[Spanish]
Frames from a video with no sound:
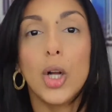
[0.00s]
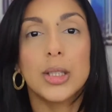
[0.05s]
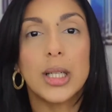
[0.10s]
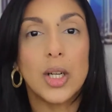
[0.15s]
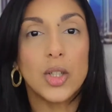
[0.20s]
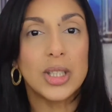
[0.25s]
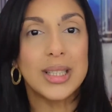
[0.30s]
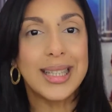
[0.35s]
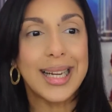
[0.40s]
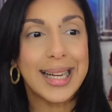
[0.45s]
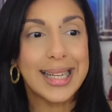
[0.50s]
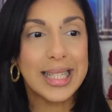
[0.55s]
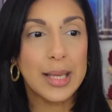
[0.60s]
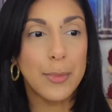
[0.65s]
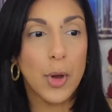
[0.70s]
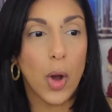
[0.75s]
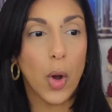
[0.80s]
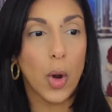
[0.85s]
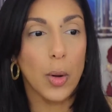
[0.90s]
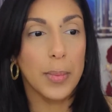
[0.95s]
Otra cosita que se
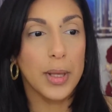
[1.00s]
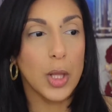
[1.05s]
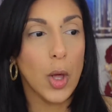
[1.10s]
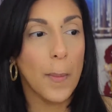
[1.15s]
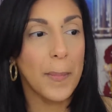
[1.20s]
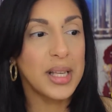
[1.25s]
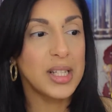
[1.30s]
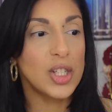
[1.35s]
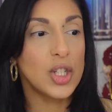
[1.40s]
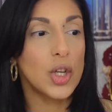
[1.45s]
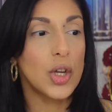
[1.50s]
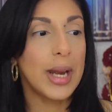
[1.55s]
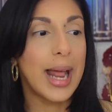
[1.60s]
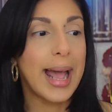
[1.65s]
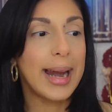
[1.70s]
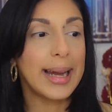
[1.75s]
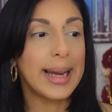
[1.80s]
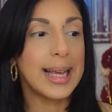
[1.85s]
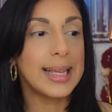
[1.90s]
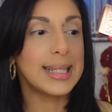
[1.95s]
me olvidó
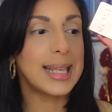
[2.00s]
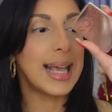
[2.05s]
mencionarles